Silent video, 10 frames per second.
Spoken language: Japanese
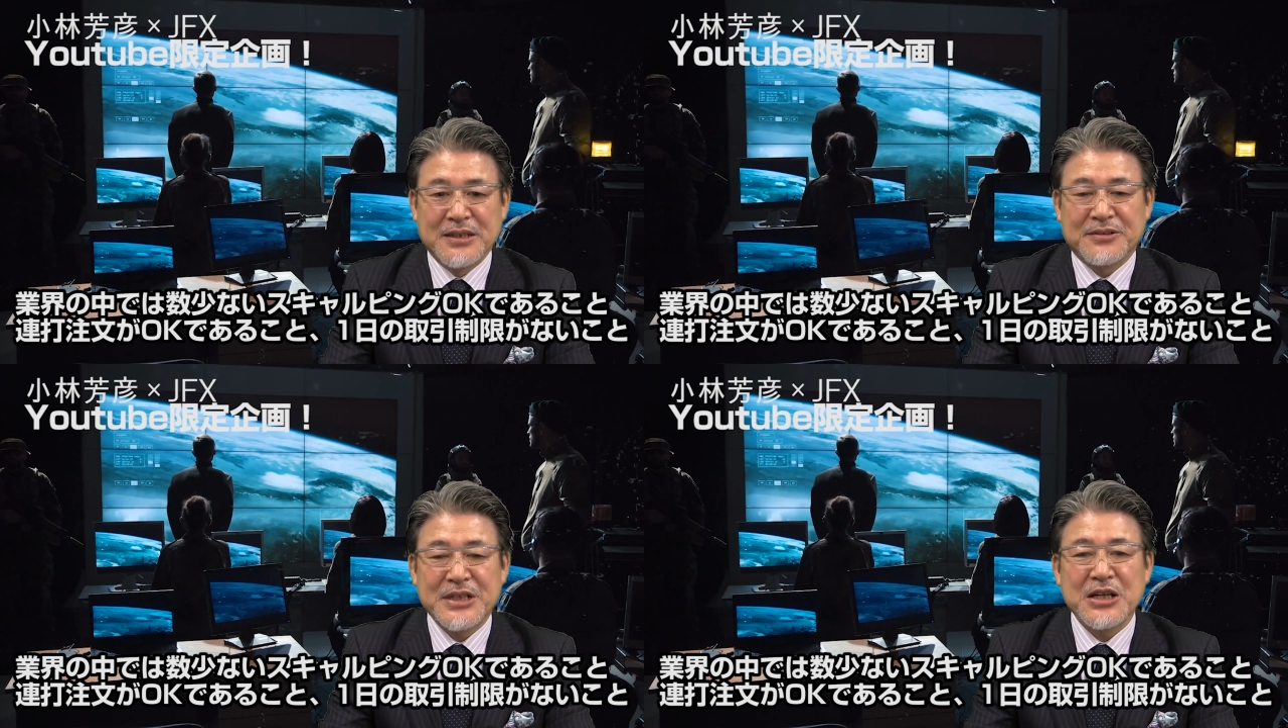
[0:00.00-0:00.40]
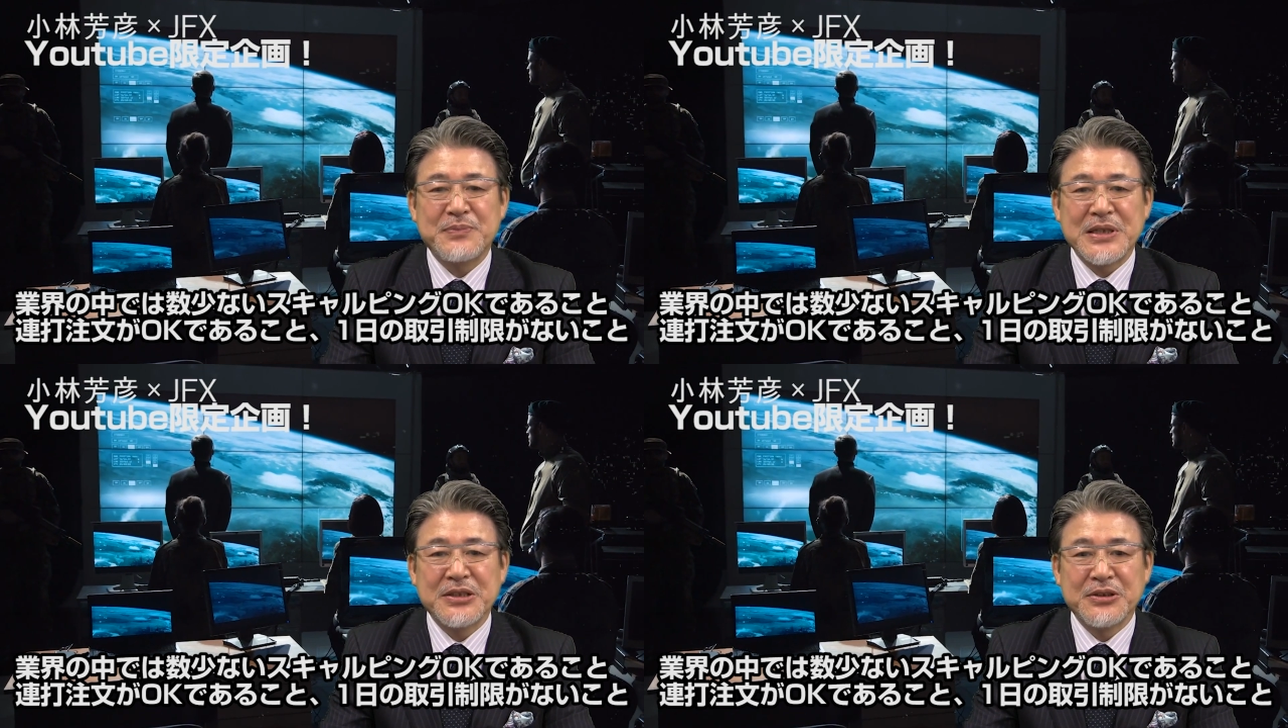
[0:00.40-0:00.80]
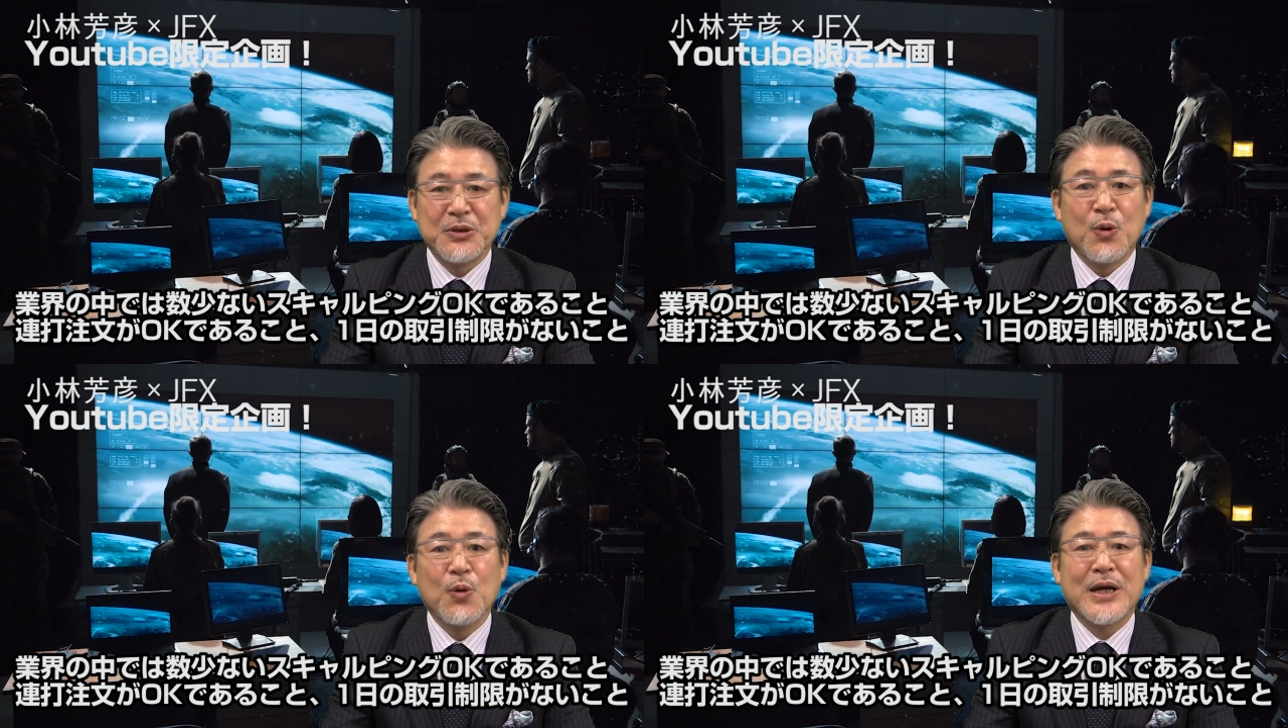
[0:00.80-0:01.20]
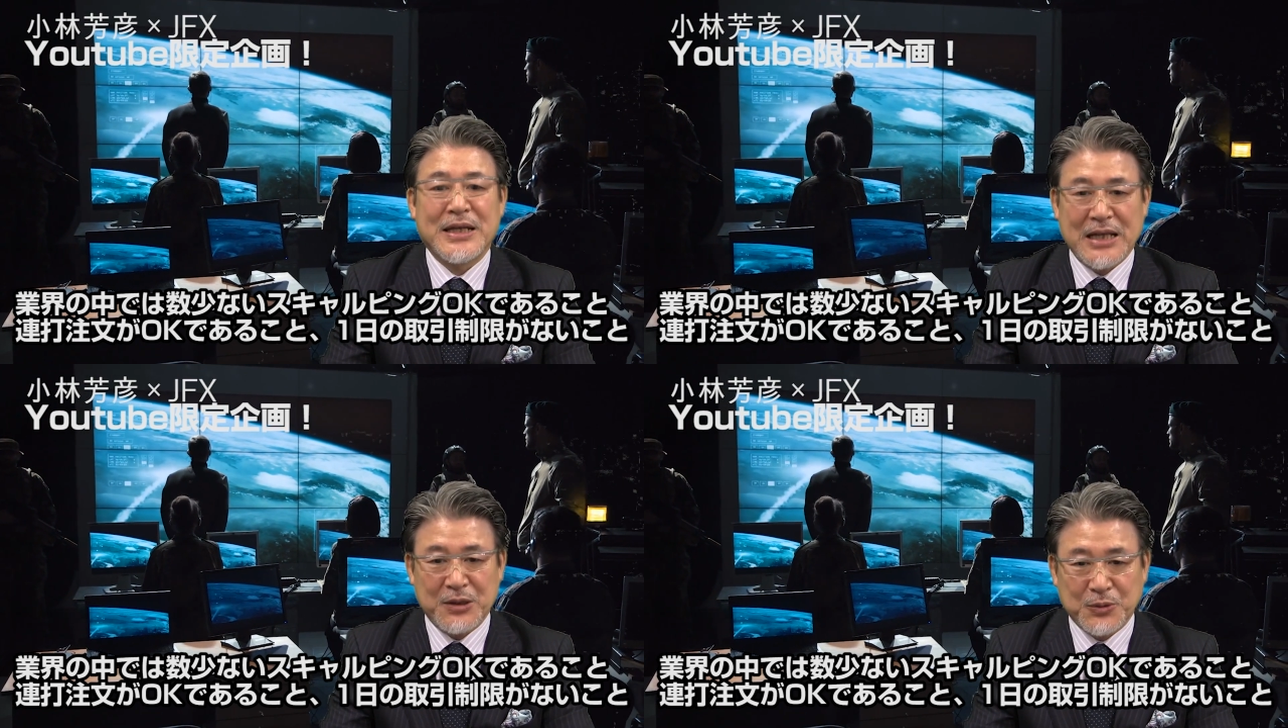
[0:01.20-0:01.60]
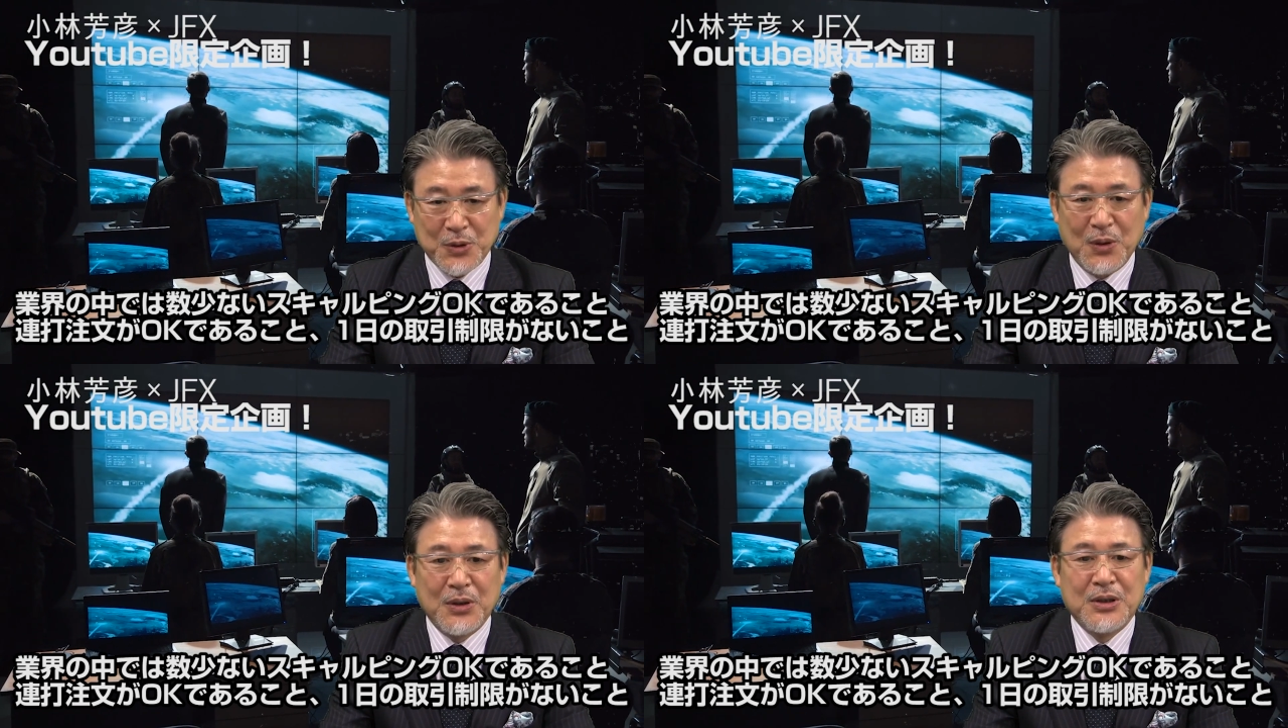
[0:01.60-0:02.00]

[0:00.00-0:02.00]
スキャルピング OK であること、